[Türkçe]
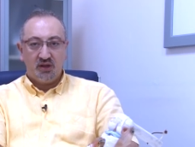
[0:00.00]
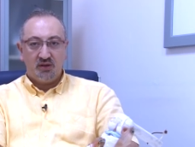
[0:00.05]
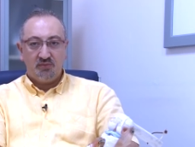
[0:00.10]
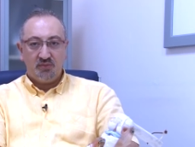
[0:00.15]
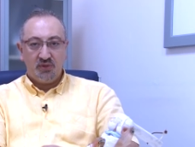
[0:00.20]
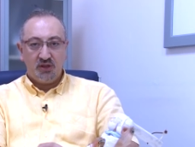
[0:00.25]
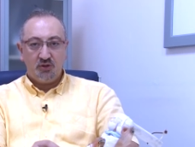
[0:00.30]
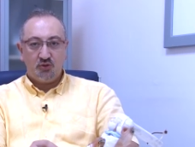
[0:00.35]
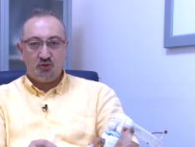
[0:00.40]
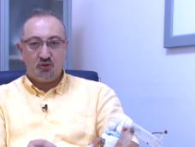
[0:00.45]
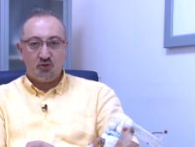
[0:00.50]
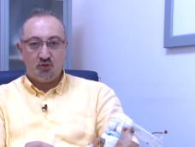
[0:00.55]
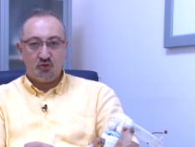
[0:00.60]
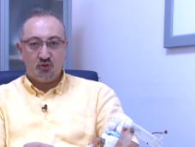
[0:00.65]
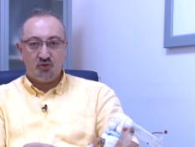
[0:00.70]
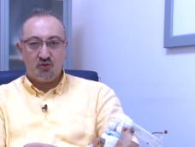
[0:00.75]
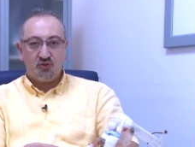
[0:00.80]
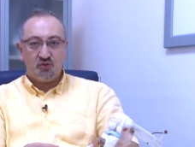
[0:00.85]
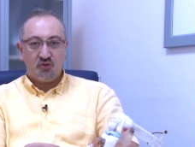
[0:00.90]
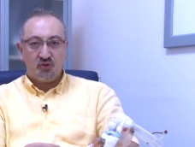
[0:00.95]

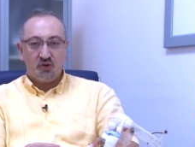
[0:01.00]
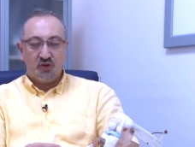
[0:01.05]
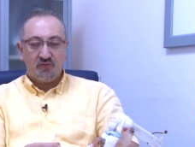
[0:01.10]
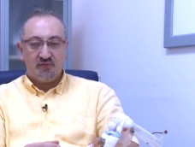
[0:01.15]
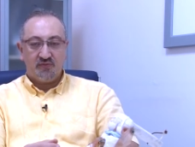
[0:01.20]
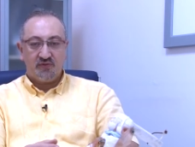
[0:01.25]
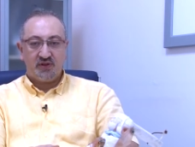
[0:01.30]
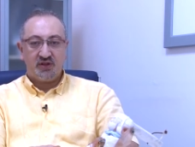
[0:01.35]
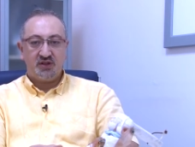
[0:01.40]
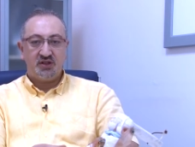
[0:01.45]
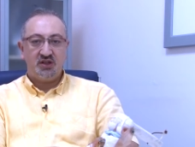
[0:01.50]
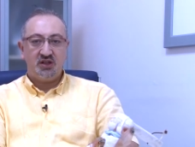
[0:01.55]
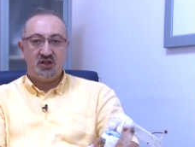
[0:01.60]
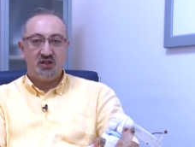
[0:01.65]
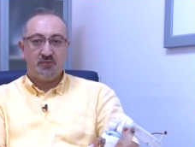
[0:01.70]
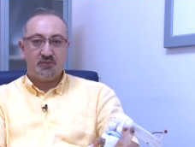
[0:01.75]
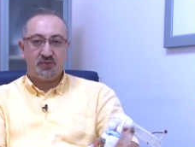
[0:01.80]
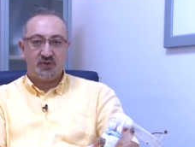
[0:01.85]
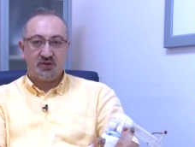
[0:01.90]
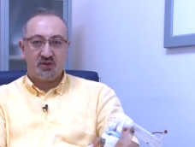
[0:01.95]
menüsküsün fragil
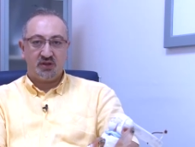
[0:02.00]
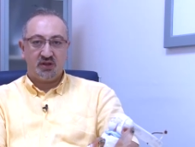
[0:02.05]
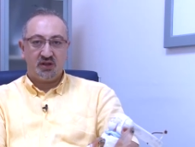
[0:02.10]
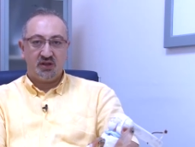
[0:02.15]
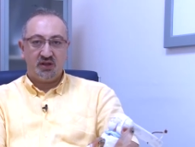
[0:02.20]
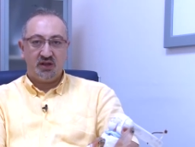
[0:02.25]
yapısından